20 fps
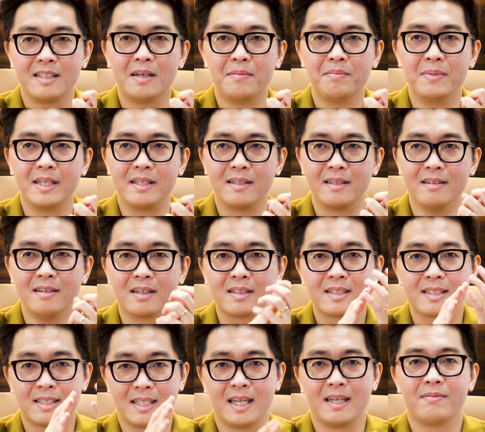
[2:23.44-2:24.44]
Tức là mình được
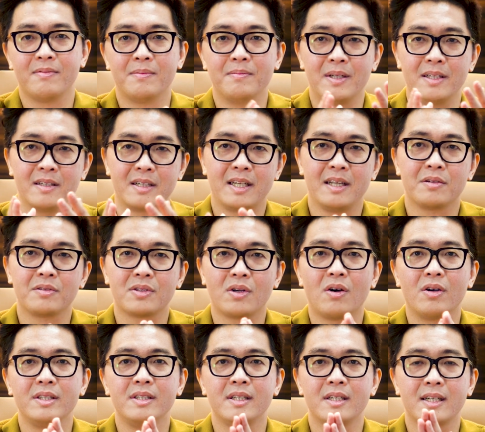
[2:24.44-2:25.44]
xem và mình được theo
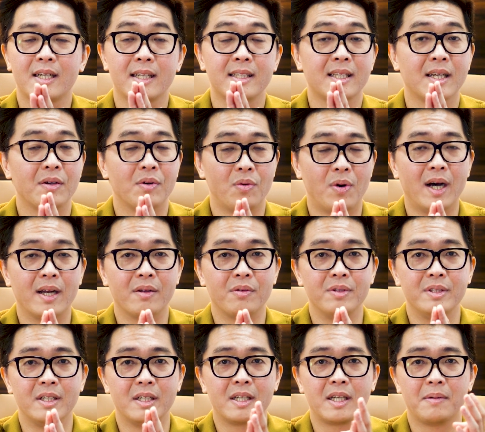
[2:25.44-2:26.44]
dõi những cái tài khoản
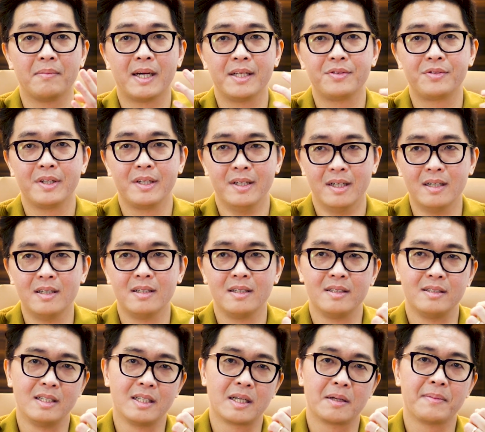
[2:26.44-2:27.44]
của những cái bạn trader,
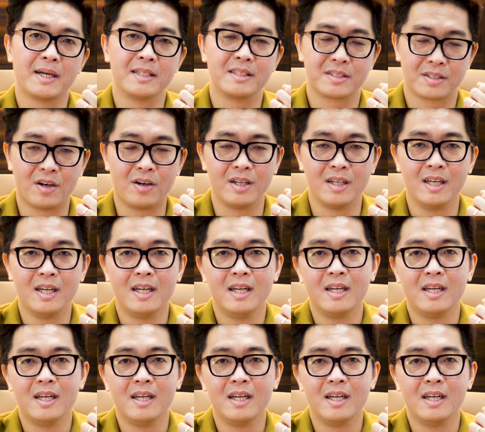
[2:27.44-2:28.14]
những cái bạn giỏi